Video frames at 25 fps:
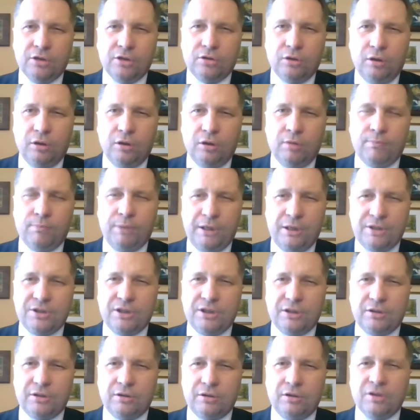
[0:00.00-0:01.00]
to
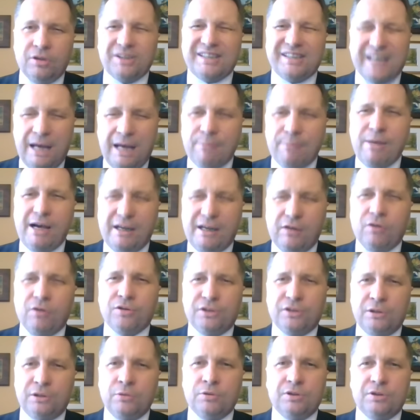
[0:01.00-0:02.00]
będzie to zamach
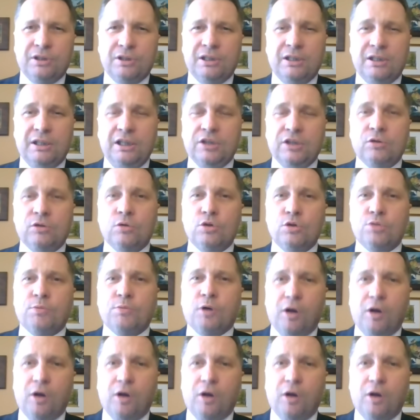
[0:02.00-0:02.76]
konstytucyjny i to już